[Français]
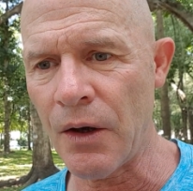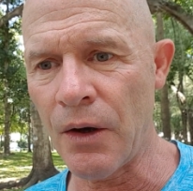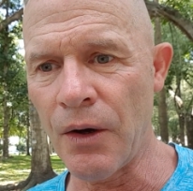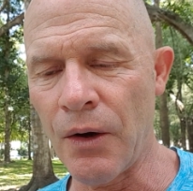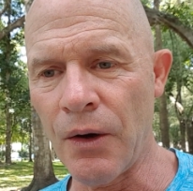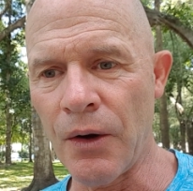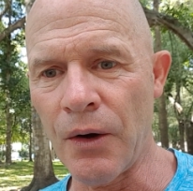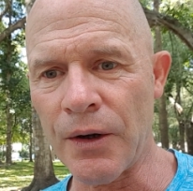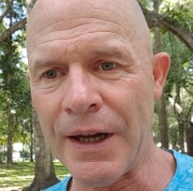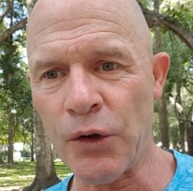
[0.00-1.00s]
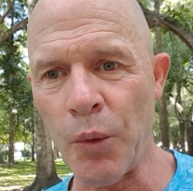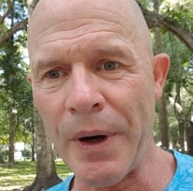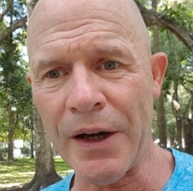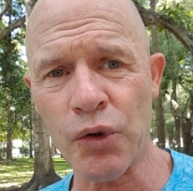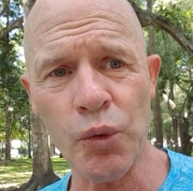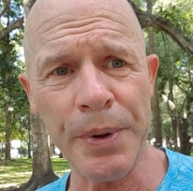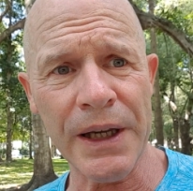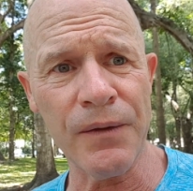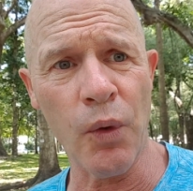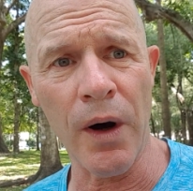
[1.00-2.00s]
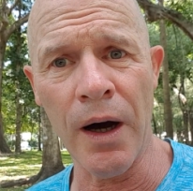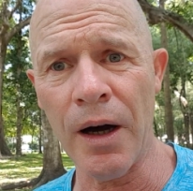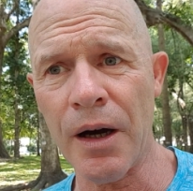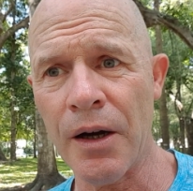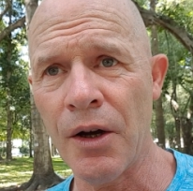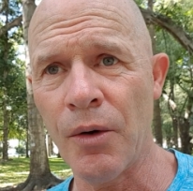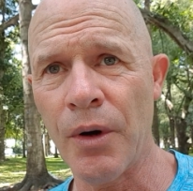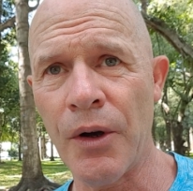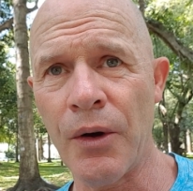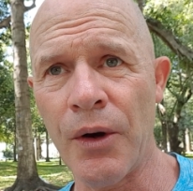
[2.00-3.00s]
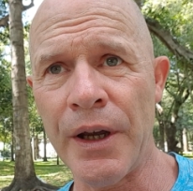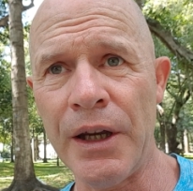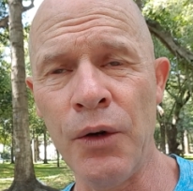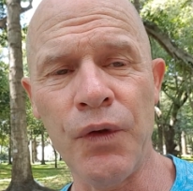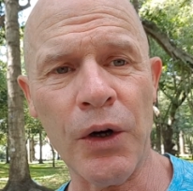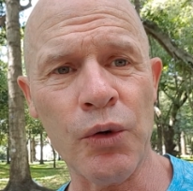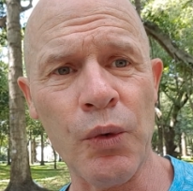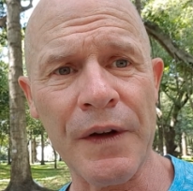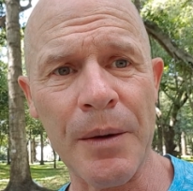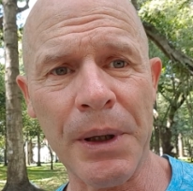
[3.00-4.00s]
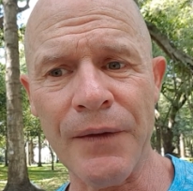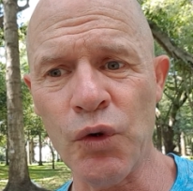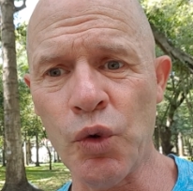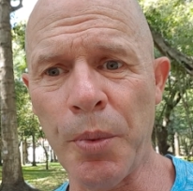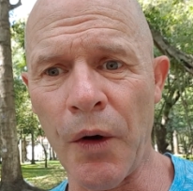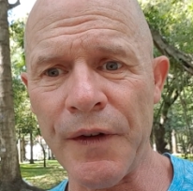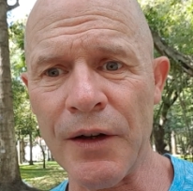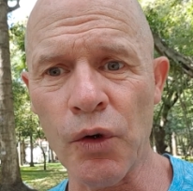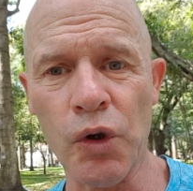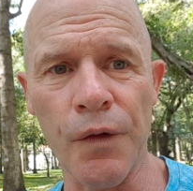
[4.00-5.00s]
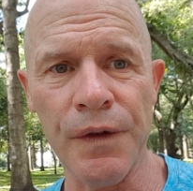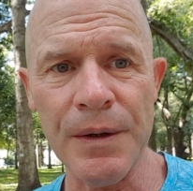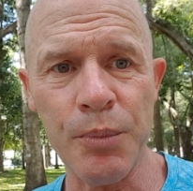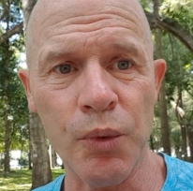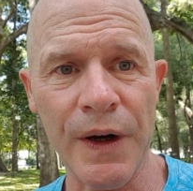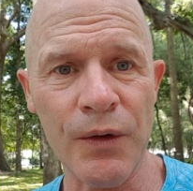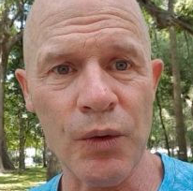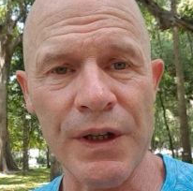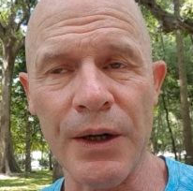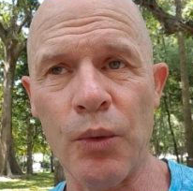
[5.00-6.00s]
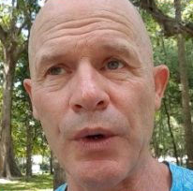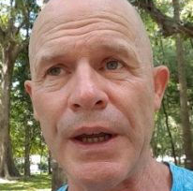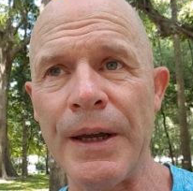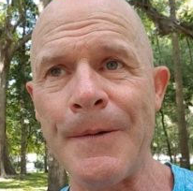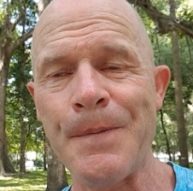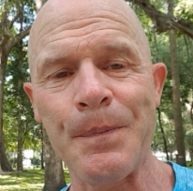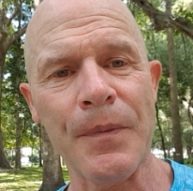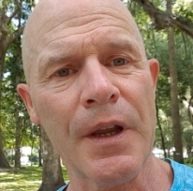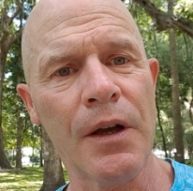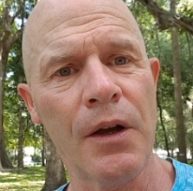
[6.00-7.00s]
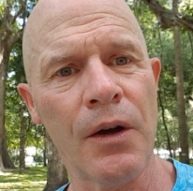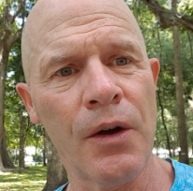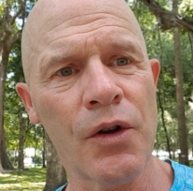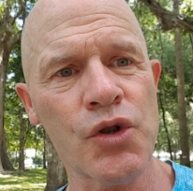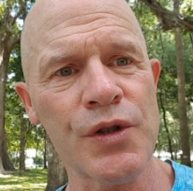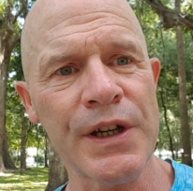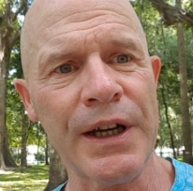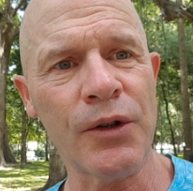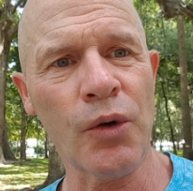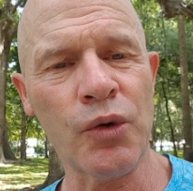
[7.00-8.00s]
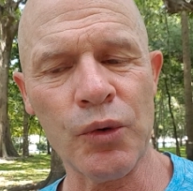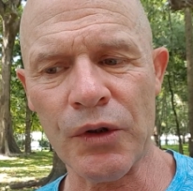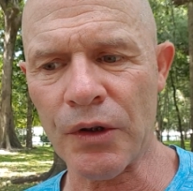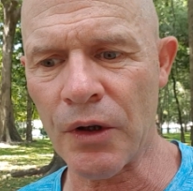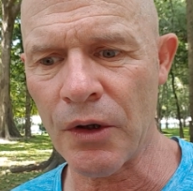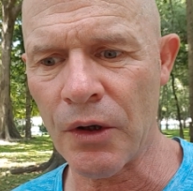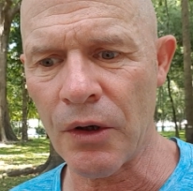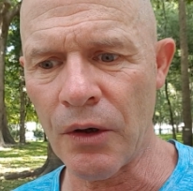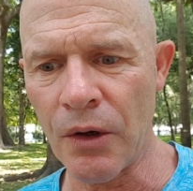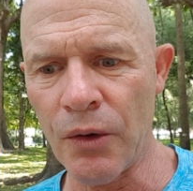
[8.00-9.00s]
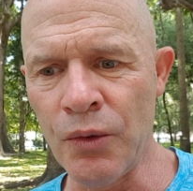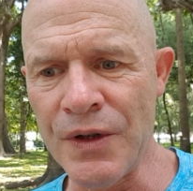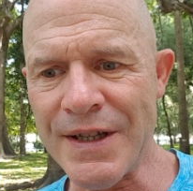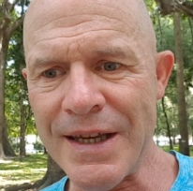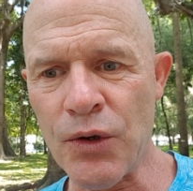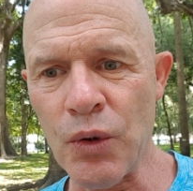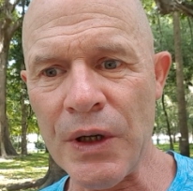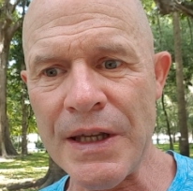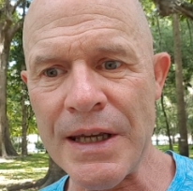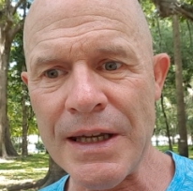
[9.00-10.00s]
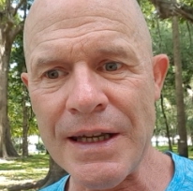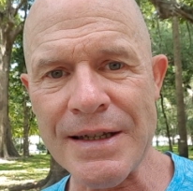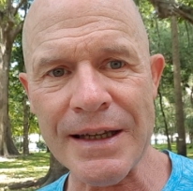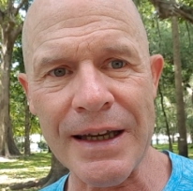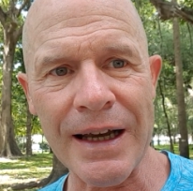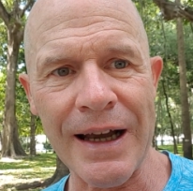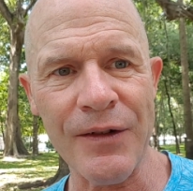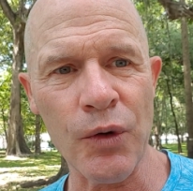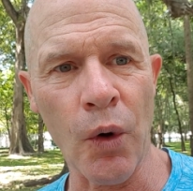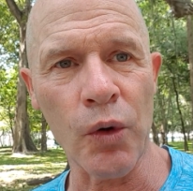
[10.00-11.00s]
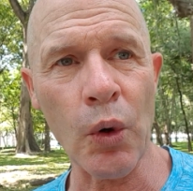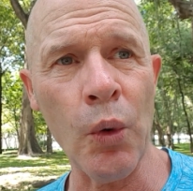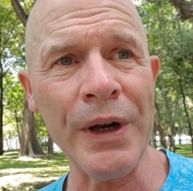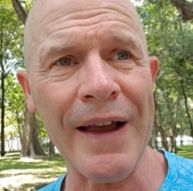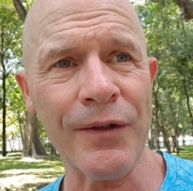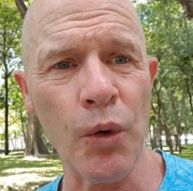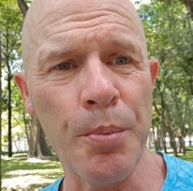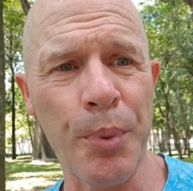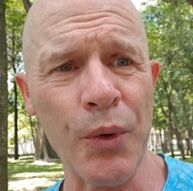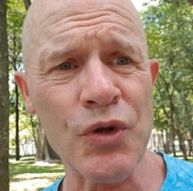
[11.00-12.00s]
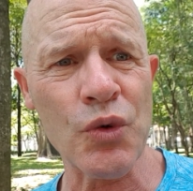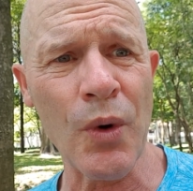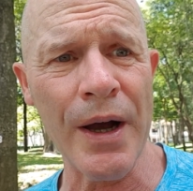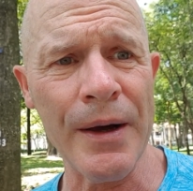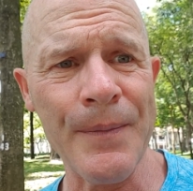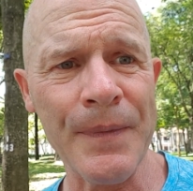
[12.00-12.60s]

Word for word: euh, quelque part, tout prévoir euh, et une fois que tout serait prévu, tout pensé, notre vie pourrait se dérouler, euh, je dirais, dans toute euh, une sécurité qui serait rassurante. On a ce besoin